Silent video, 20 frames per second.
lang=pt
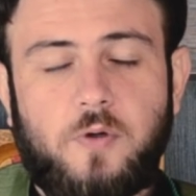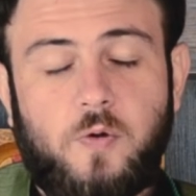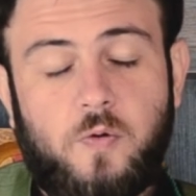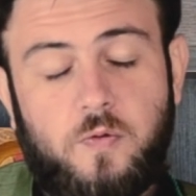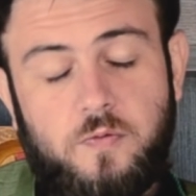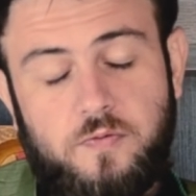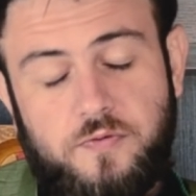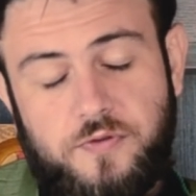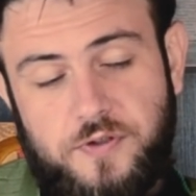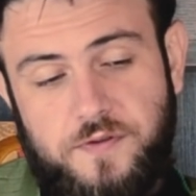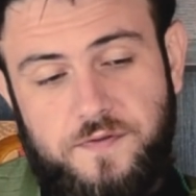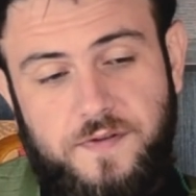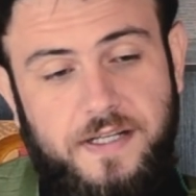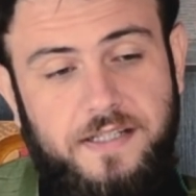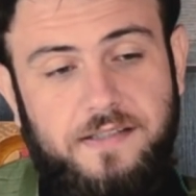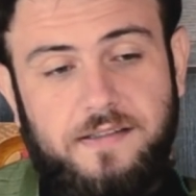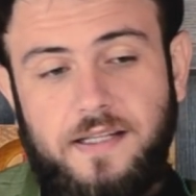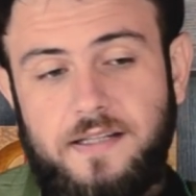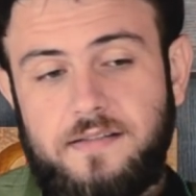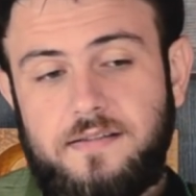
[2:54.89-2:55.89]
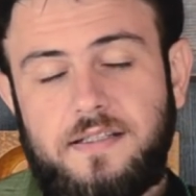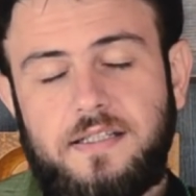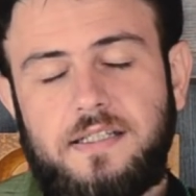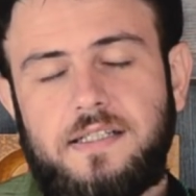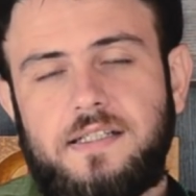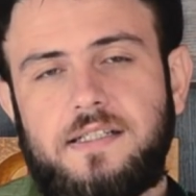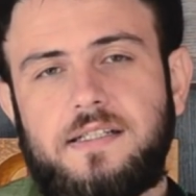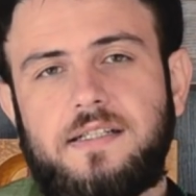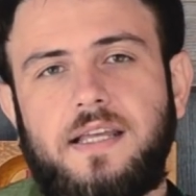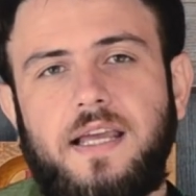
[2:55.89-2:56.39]
ou só vai
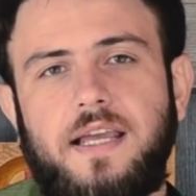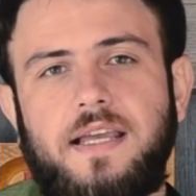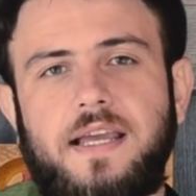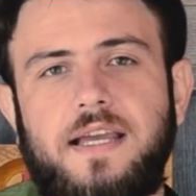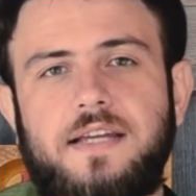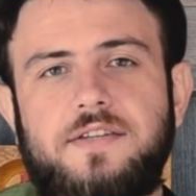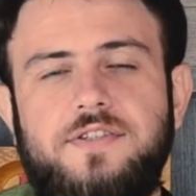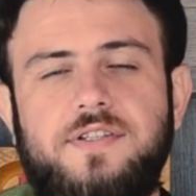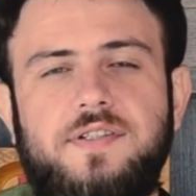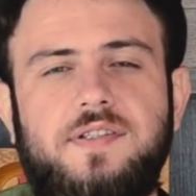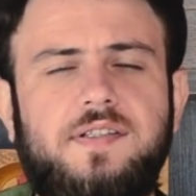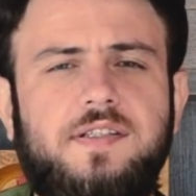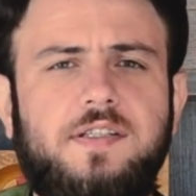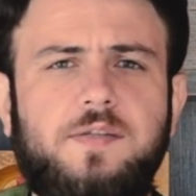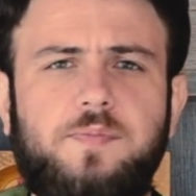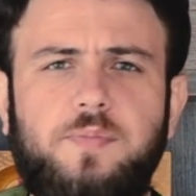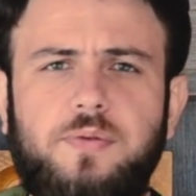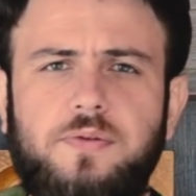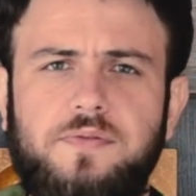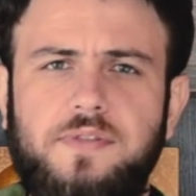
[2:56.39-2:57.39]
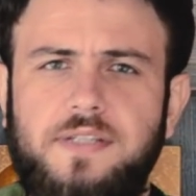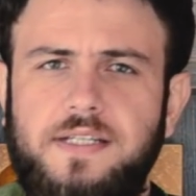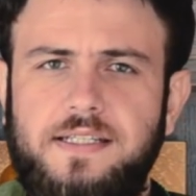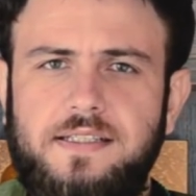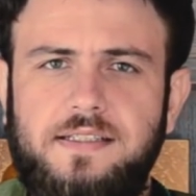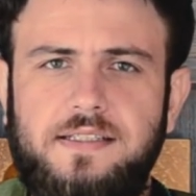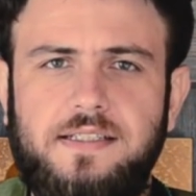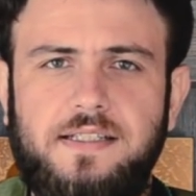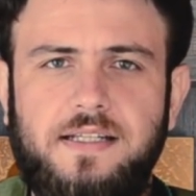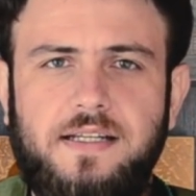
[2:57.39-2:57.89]
entender quem é discípulo
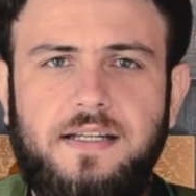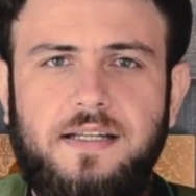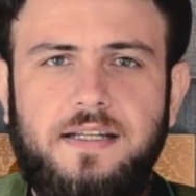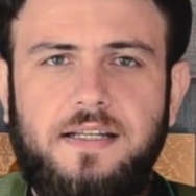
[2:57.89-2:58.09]
dele.